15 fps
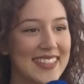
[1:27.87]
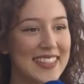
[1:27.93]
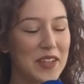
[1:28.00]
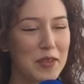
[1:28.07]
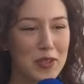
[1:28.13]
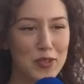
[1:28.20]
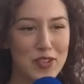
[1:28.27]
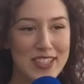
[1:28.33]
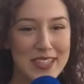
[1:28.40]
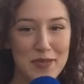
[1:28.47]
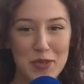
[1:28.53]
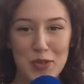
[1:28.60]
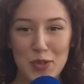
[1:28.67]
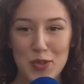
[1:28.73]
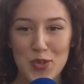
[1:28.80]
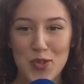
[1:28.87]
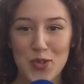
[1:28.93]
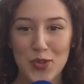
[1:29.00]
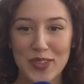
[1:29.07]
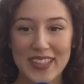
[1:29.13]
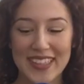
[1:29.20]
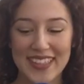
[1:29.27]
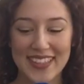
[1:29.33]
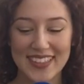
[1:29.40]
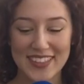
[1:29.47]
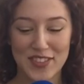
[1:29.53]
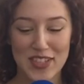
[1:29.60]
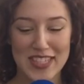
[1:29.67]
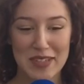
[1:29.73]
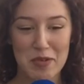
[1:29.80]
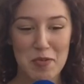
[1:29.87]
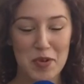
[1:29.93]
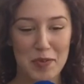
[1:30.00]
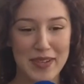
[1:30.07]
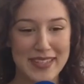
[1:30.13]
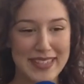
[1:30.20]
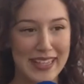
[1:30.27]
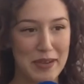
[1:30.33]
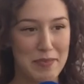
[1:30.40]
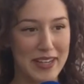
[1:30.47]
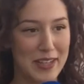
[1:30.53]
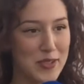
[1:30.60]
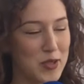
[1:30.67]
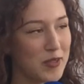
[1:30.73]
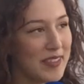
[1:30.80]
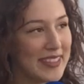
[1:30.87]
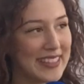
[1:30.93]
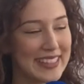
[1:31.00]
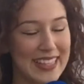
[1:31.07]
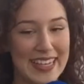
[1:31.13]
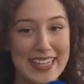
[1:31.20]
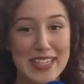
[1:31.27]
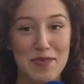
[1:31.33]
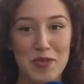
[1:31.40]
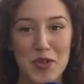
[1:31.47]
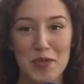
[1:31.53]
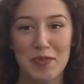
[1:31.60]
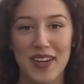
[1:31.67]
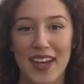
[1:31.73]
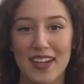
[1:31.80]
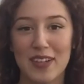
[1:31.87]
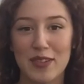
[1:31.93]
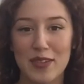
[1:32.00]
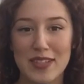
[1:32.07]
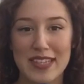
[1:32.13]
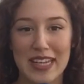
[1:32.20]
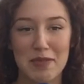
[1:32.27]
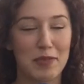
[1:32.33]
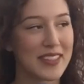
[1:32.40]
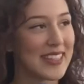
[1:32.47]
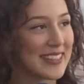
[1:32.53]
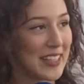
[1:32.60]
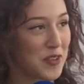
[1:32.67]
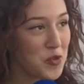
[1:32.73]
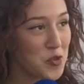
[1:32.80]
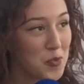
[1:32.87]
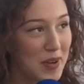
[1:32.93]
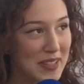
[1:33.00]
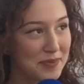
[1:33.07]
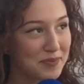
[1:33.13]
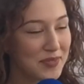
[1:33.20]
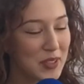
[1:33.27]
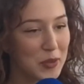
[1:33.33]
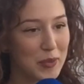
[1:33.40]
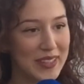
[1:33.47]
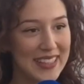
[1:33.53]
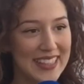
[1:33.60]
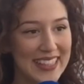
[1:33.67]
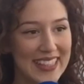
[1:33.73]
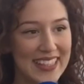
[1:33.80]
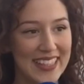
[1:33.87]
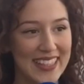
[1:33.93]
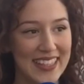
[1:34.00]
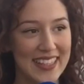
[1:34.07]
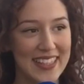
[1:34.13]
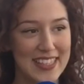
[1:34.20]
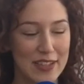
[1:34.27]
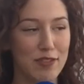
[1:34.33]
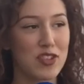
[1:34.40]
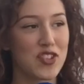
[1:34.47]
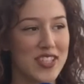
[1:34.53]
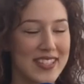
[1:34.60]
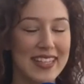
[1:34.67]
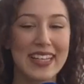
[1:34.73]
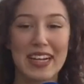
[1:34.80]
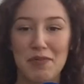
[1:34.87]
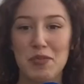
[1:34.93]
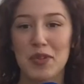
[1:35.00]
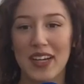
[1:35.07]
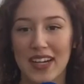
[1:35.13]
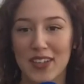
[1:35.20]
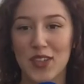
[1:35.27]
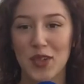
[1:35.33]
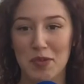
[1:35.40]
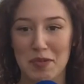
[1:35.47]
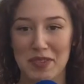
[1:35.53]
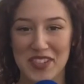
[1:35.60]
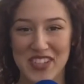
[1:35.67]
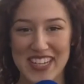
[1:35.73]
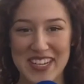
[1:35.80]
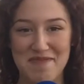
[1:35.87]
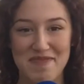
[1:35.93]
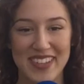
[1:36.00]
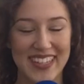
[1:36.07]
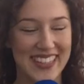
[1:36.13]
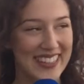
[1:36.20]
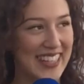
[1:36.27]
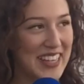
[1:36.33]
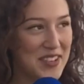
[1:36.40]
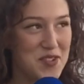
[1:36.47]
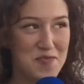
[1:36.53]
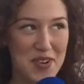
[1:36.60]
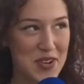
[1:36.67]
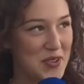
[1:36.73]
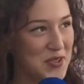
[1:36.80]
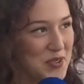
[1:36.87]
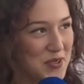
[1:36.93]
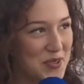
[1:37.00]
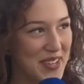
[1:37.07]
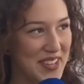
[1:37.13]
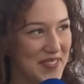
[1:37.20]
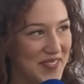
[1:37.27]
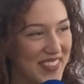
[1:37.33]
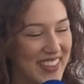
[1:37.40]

da quando ci siamo conosciuti ci siamo promessi che per il suo ventitreesimo compleanno saremmo andati a Cuba, quindi se vincesse il campionato mi piacerebbe andare a Cuba con lui.